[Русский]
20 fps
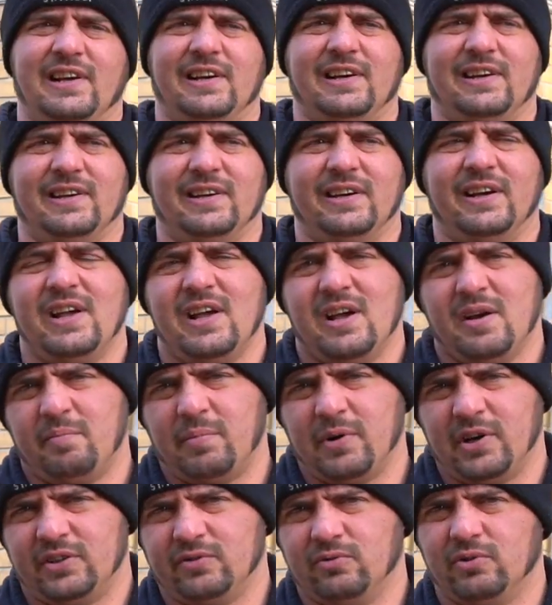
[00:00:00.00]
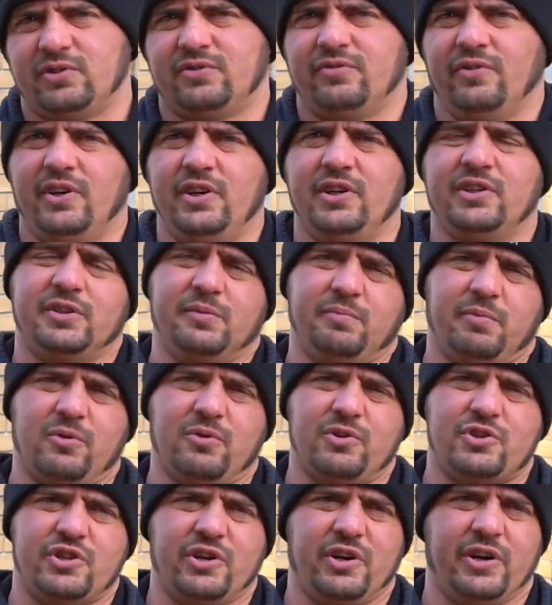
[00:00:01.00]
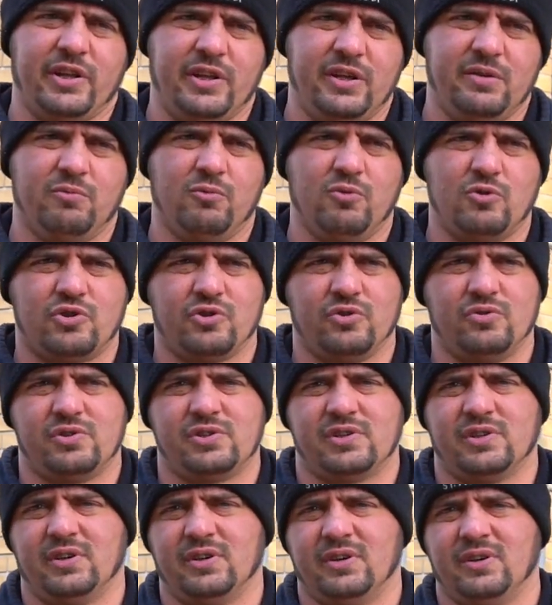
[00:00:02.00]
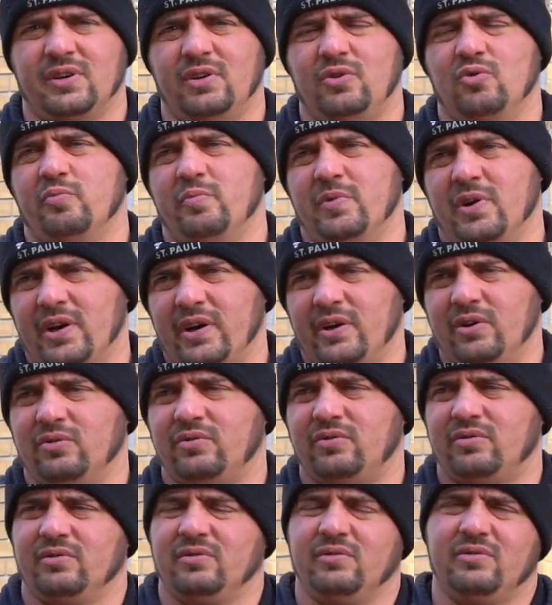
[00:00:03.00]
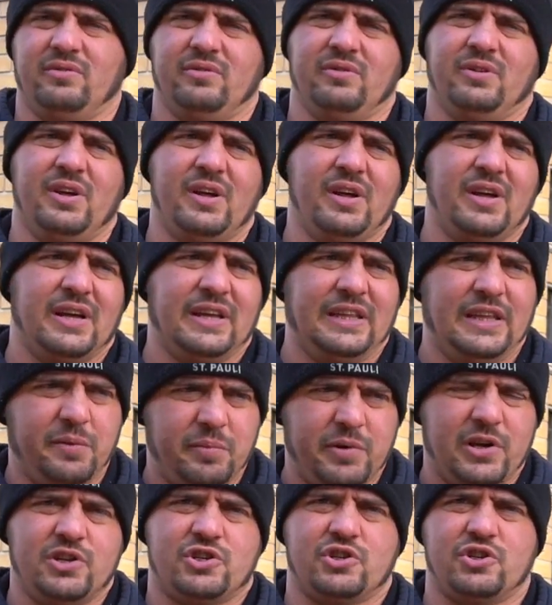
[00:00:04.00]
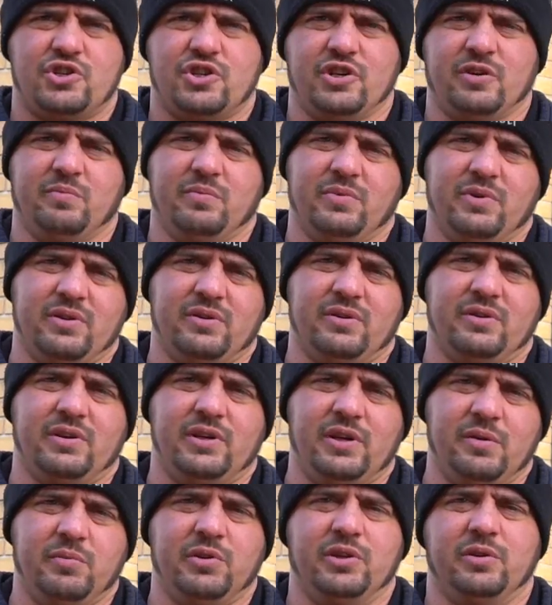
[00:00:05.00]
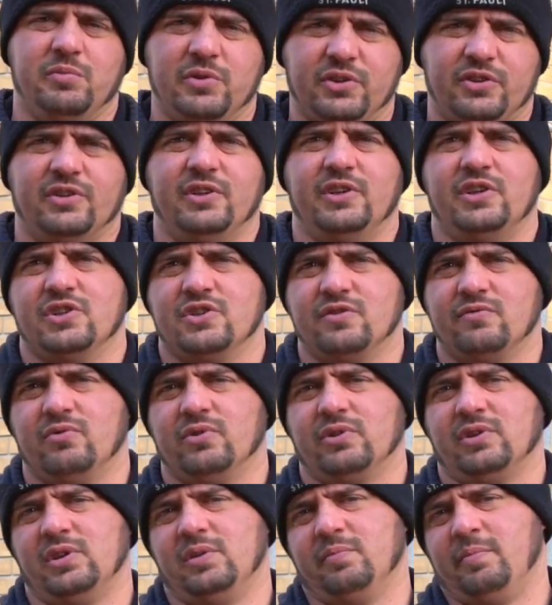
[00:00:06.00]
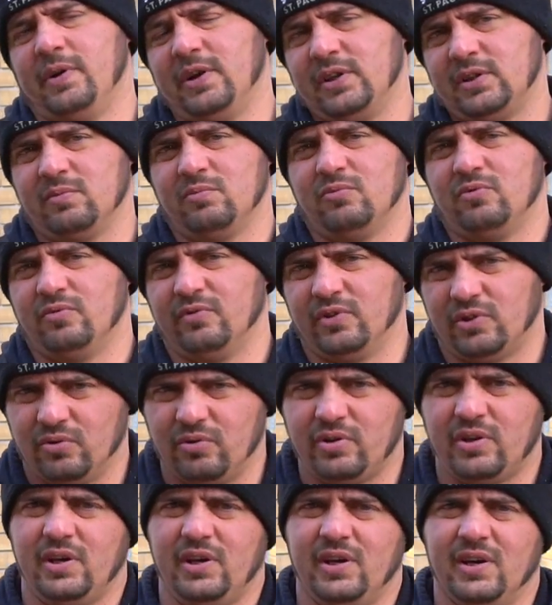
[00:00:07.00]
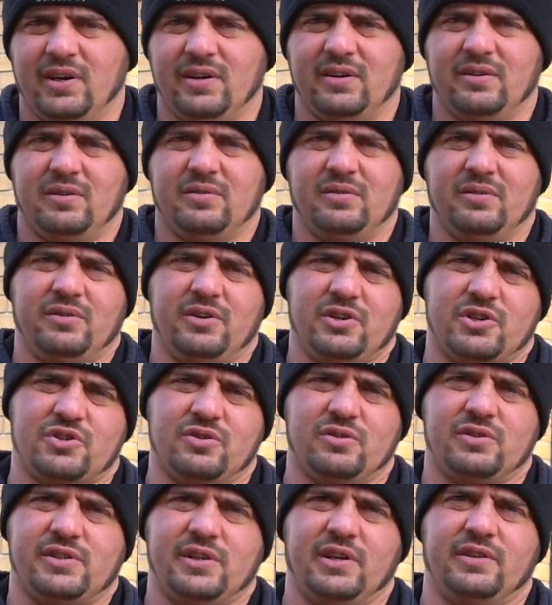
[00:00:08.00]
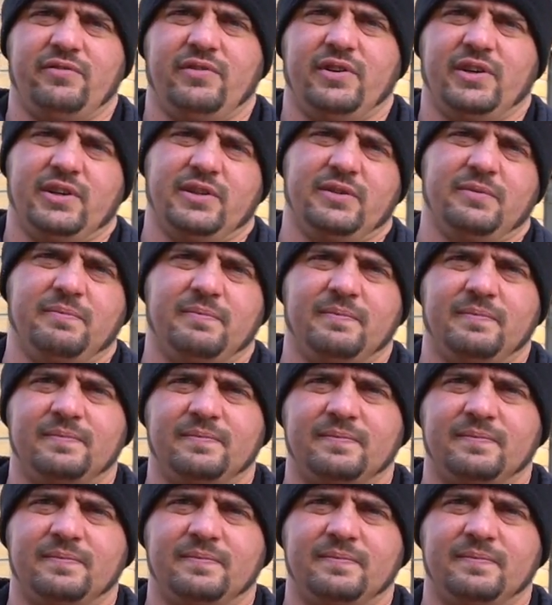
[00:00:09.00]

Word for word: для производства яиц и прочее, они мучаются и умирают э, не меньше, чем именно мясные животные. Поэтому в итоге я решил стать веганом.